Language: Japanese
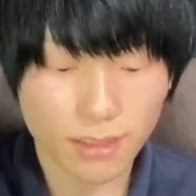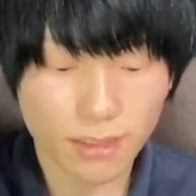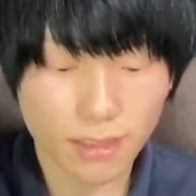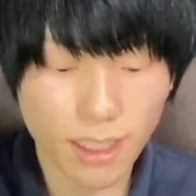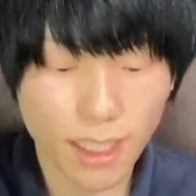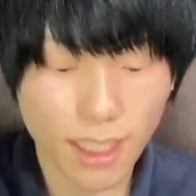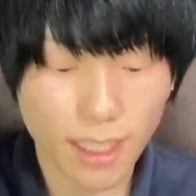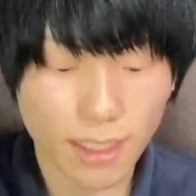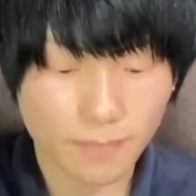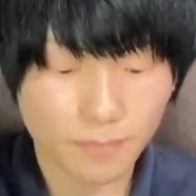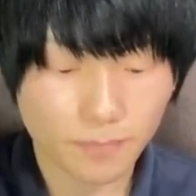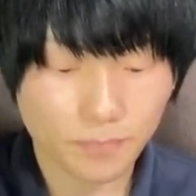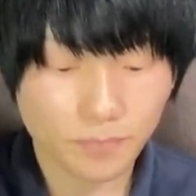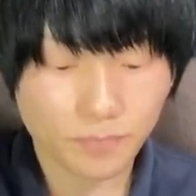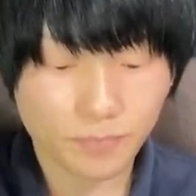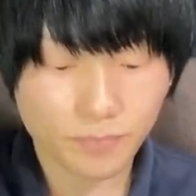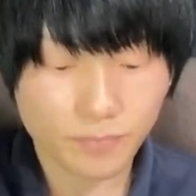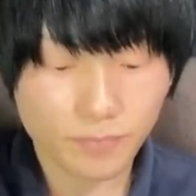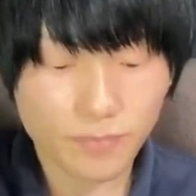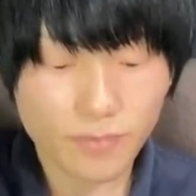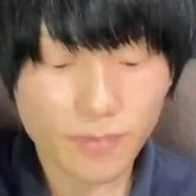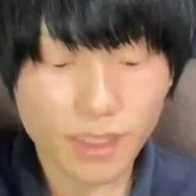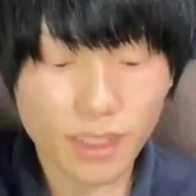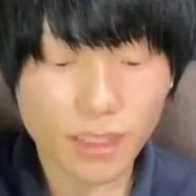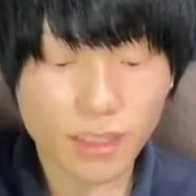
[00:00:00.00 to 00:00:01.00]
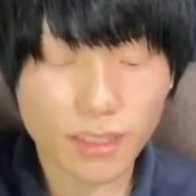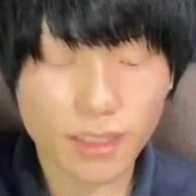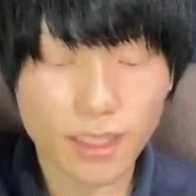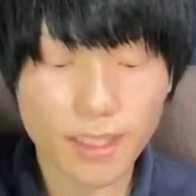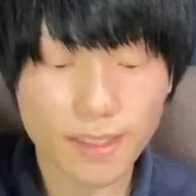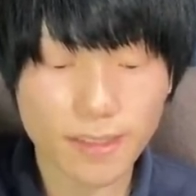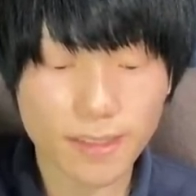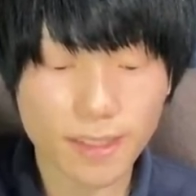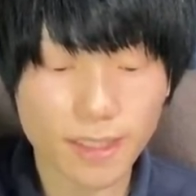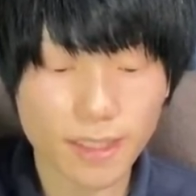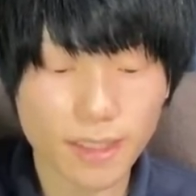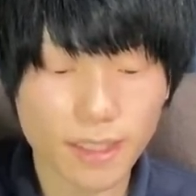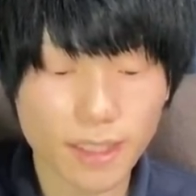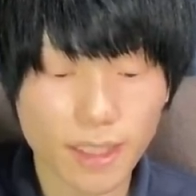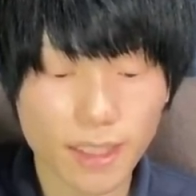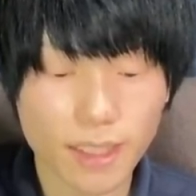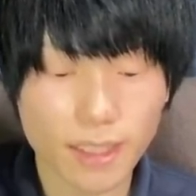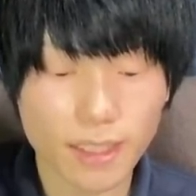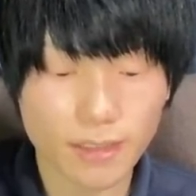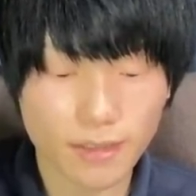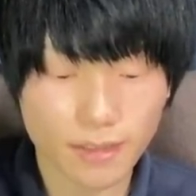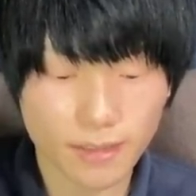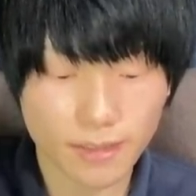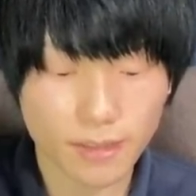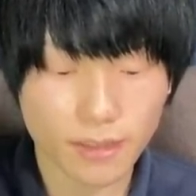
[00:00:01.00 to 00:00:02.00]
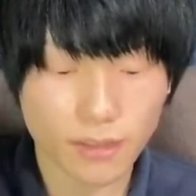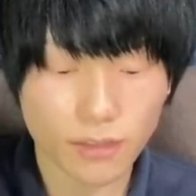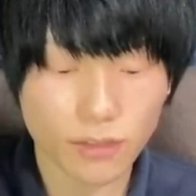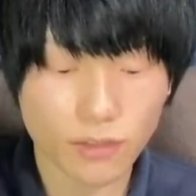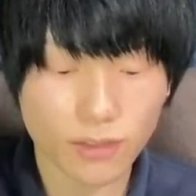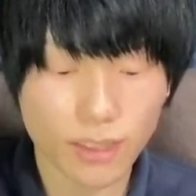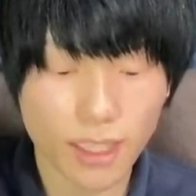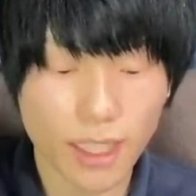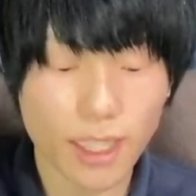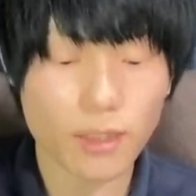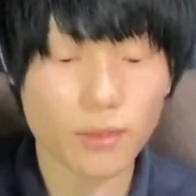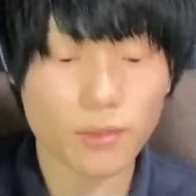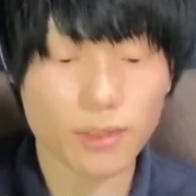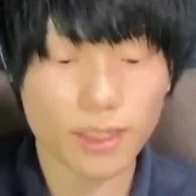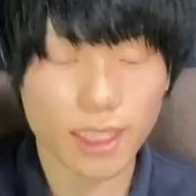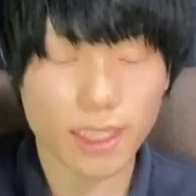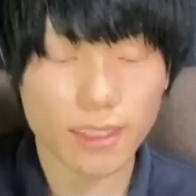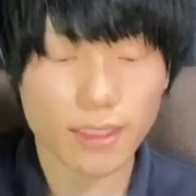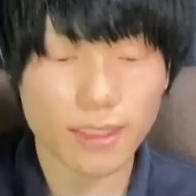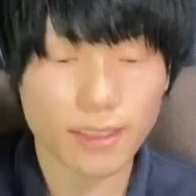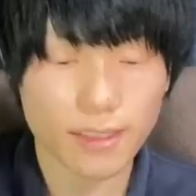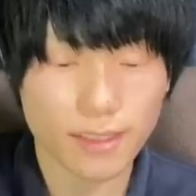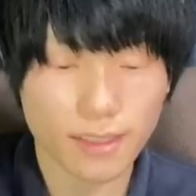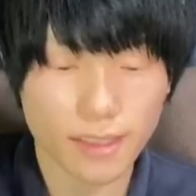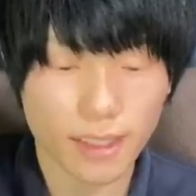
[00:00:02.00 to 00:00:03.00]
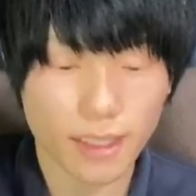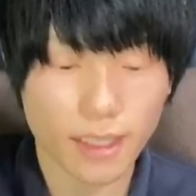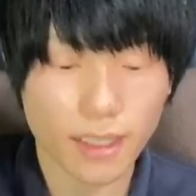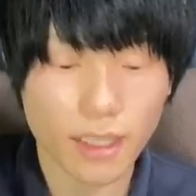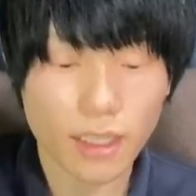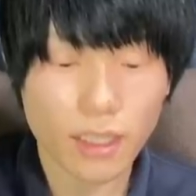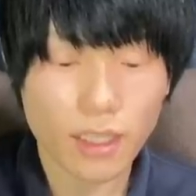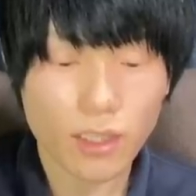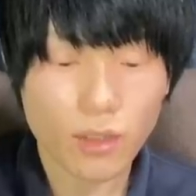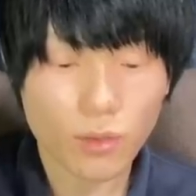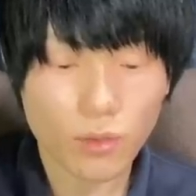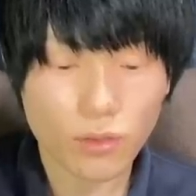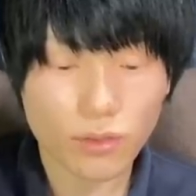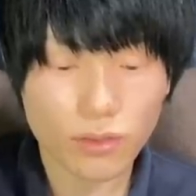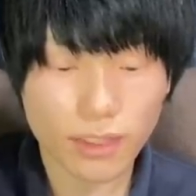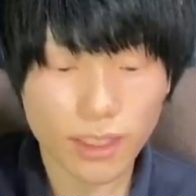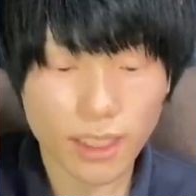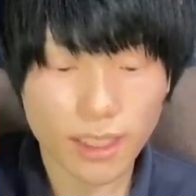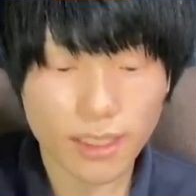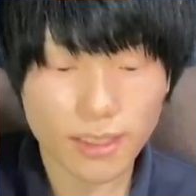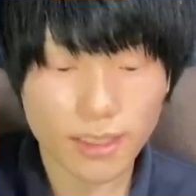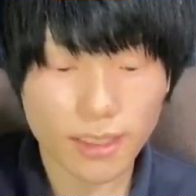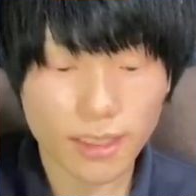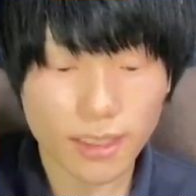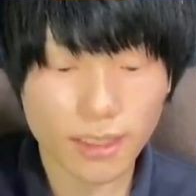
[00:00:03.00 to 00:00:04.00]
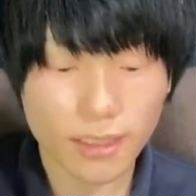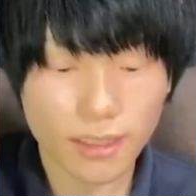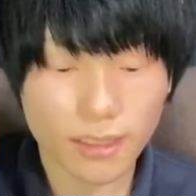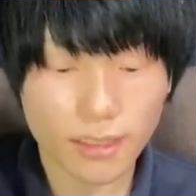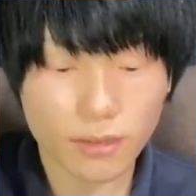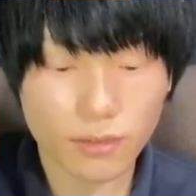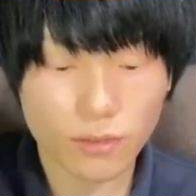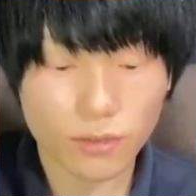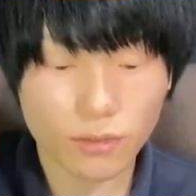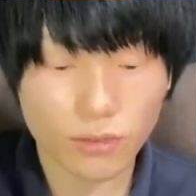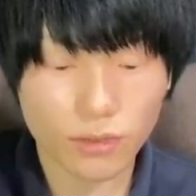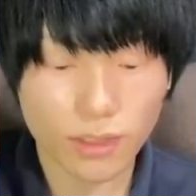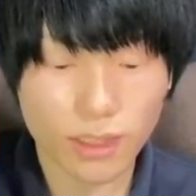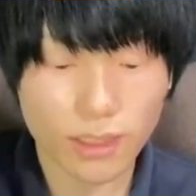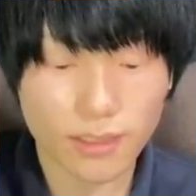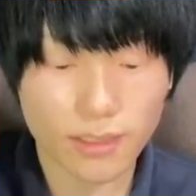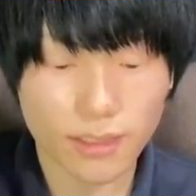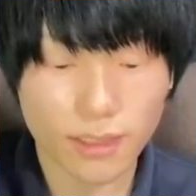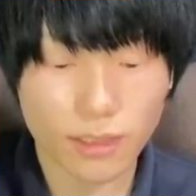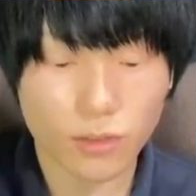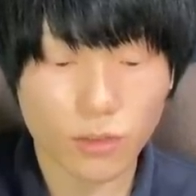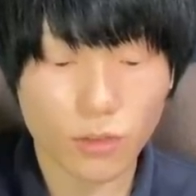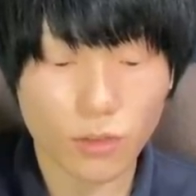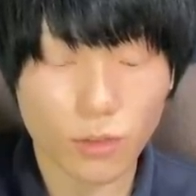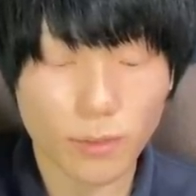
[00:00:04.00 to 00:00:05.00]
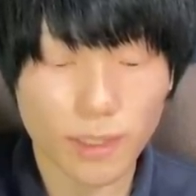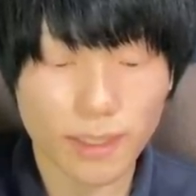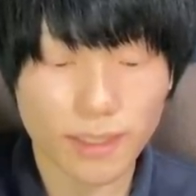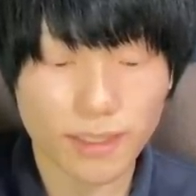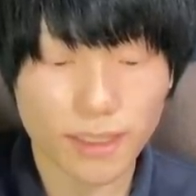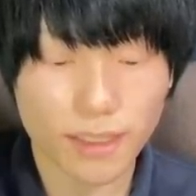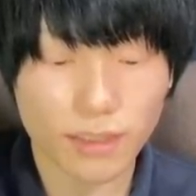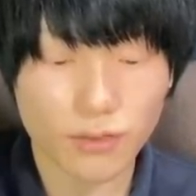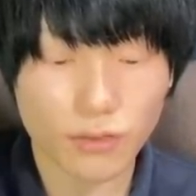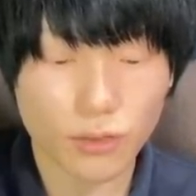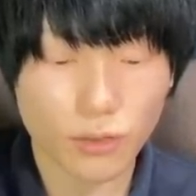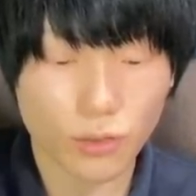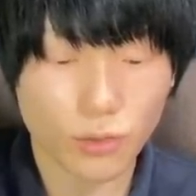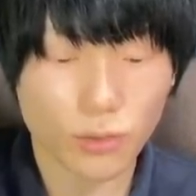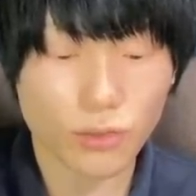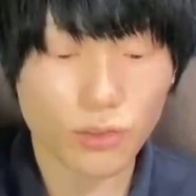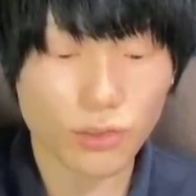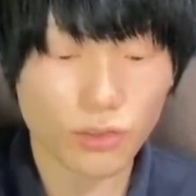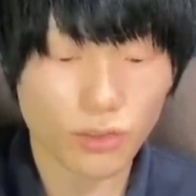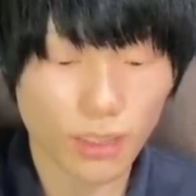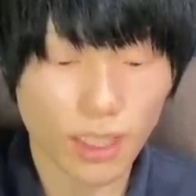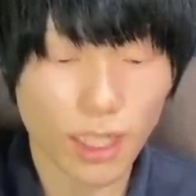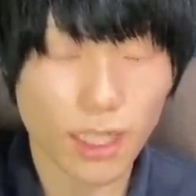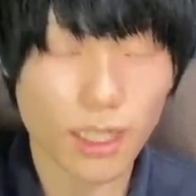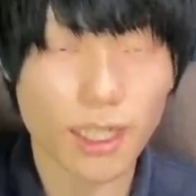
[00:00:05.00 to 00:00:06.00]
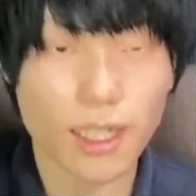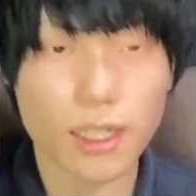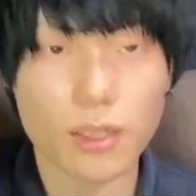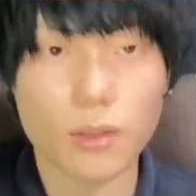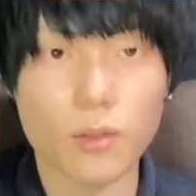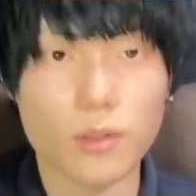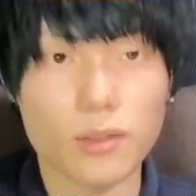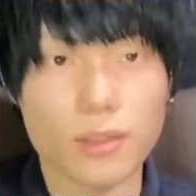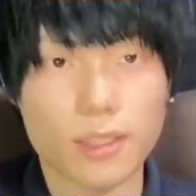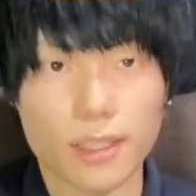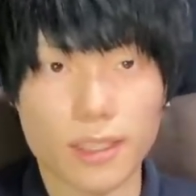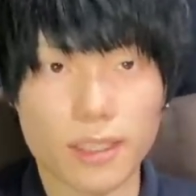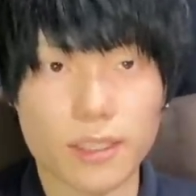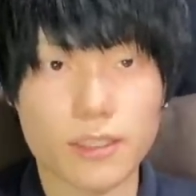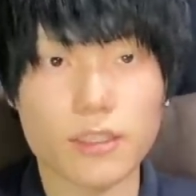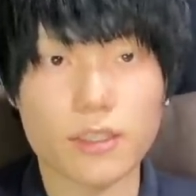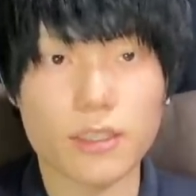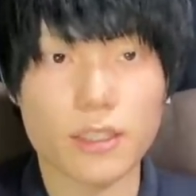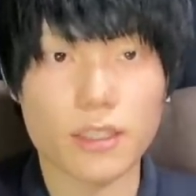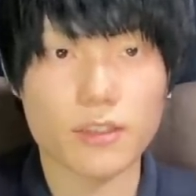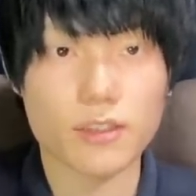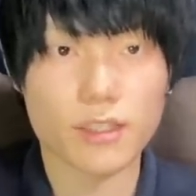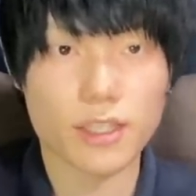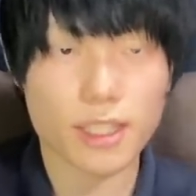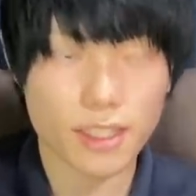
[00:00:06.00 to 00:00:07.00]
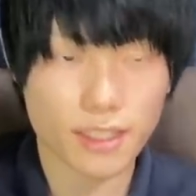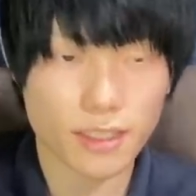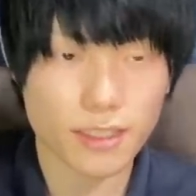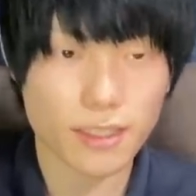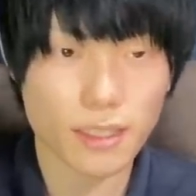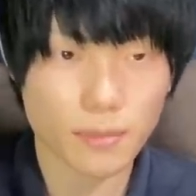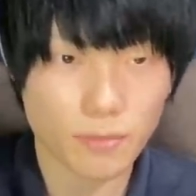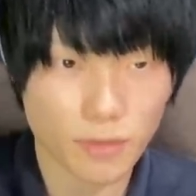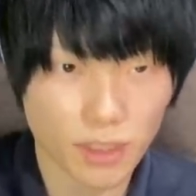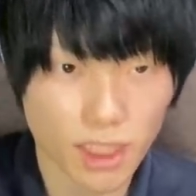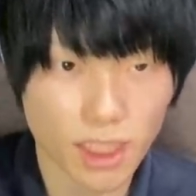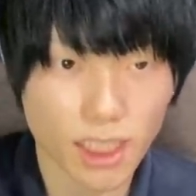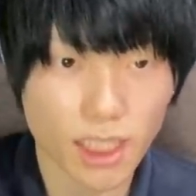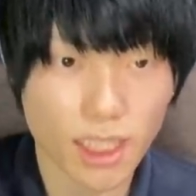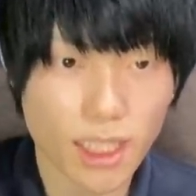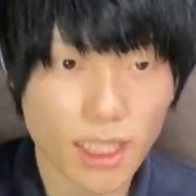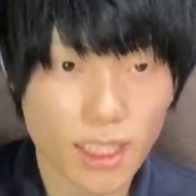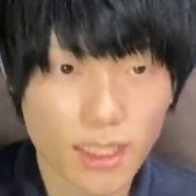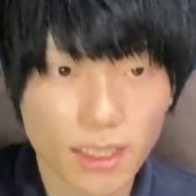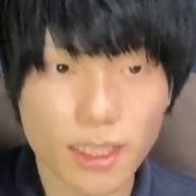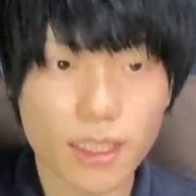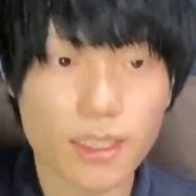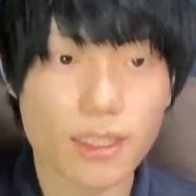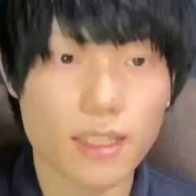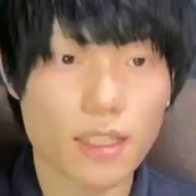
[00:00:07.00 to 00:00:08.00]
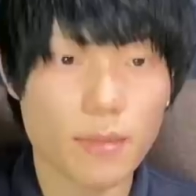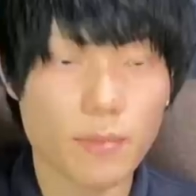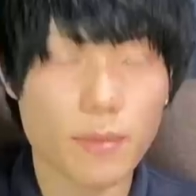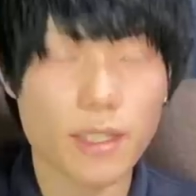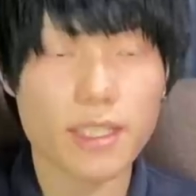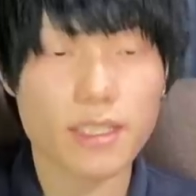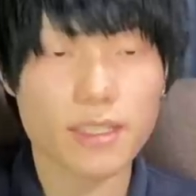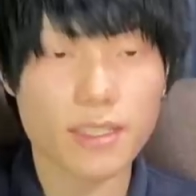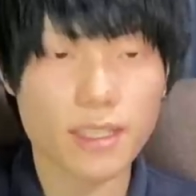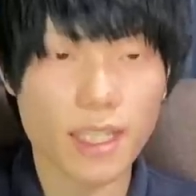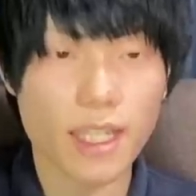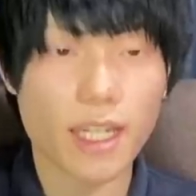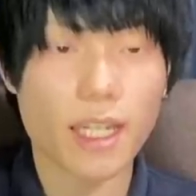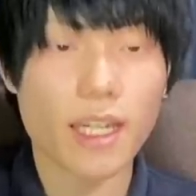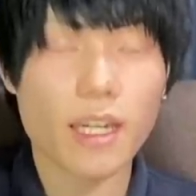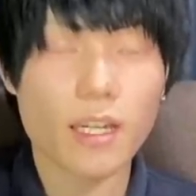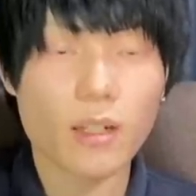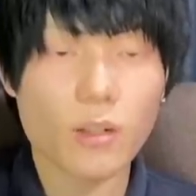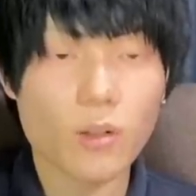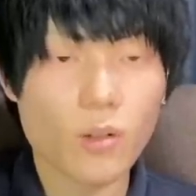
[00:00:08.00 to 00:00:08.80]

で、決戦ティガレックスの第5戦ですねをクリアしていただくことで、次討伐戦の超級が解放されるっていうシステムになってまして、